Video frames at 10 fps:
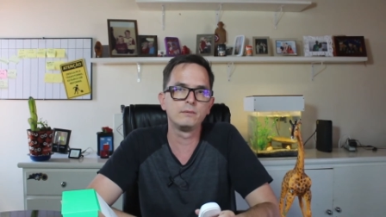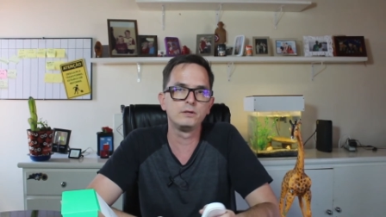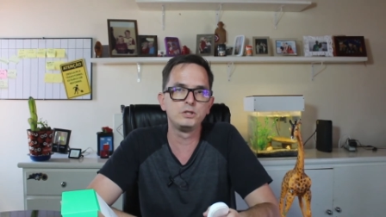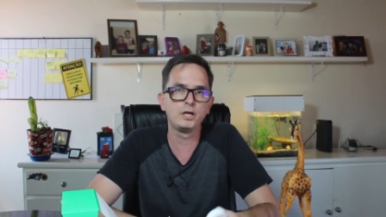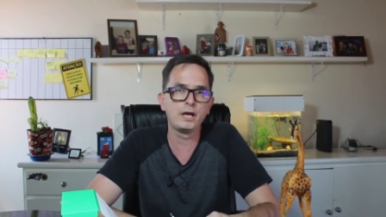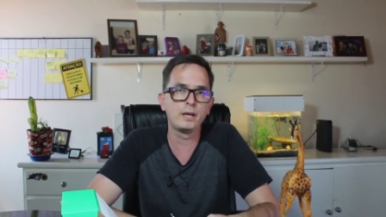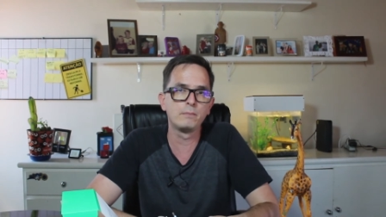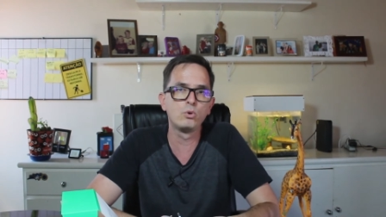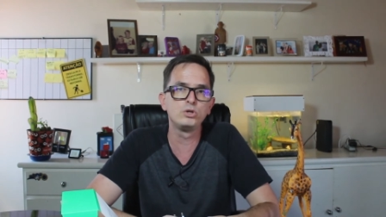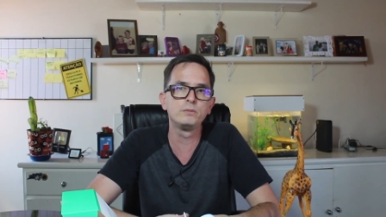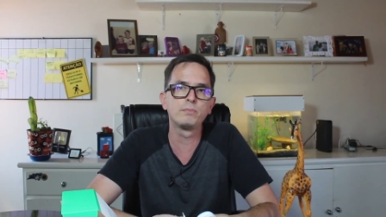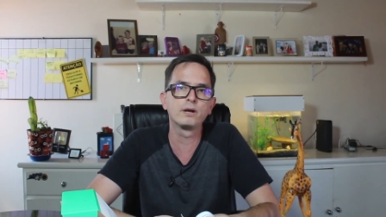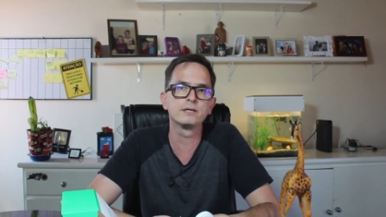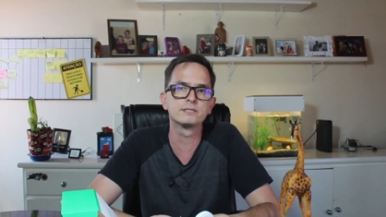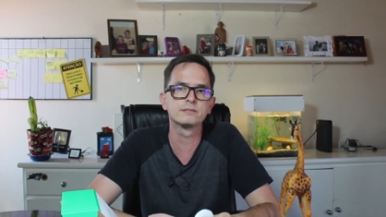de
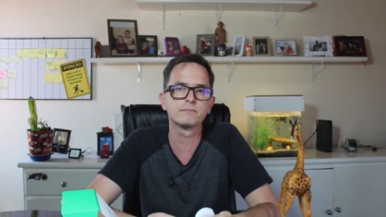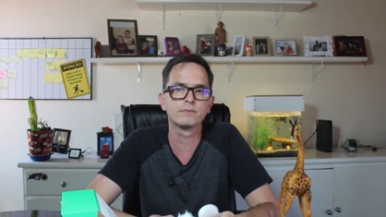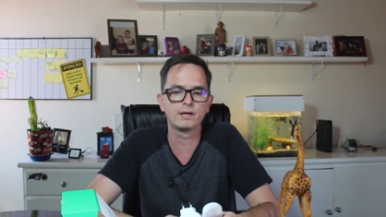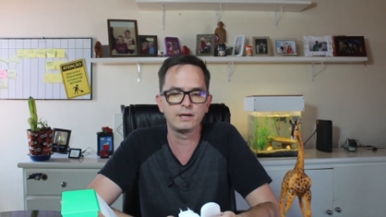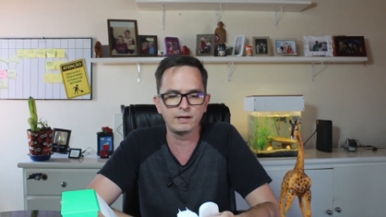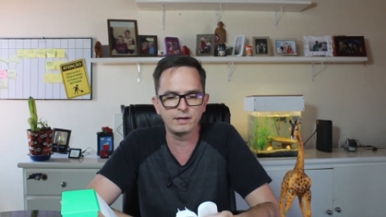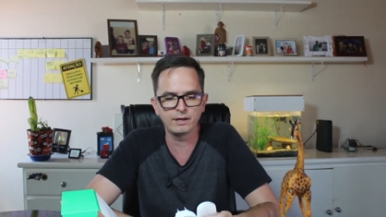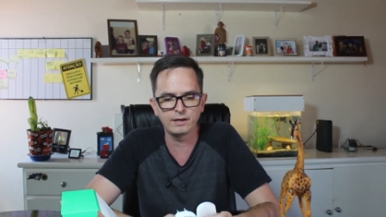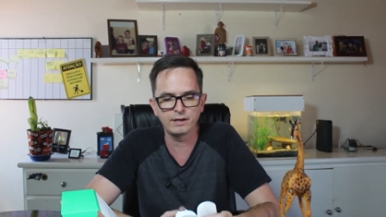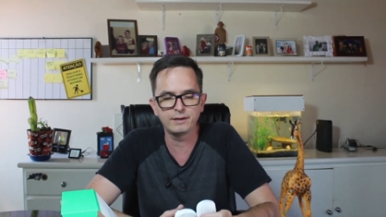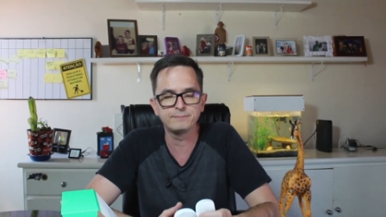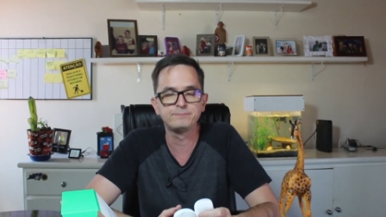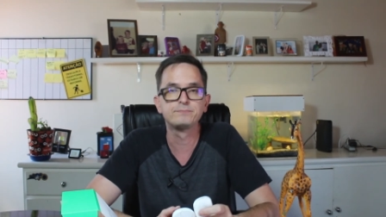múltiplas, é,